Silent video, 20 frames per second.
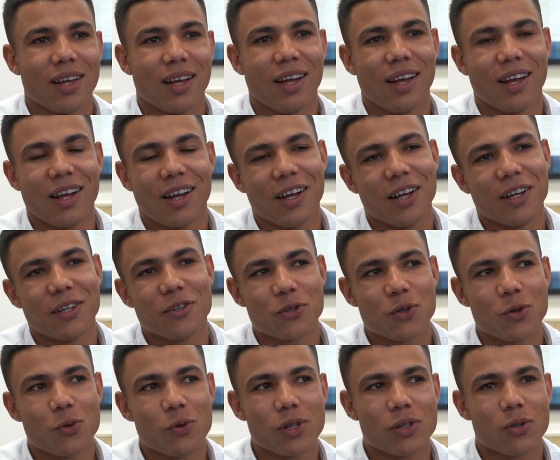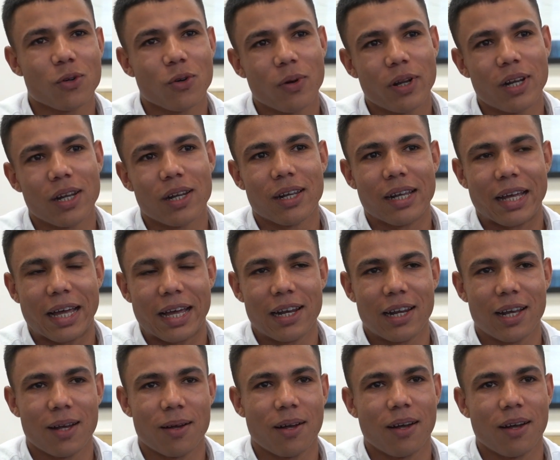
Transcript: آه، نزول ويلسون هو اللي خلى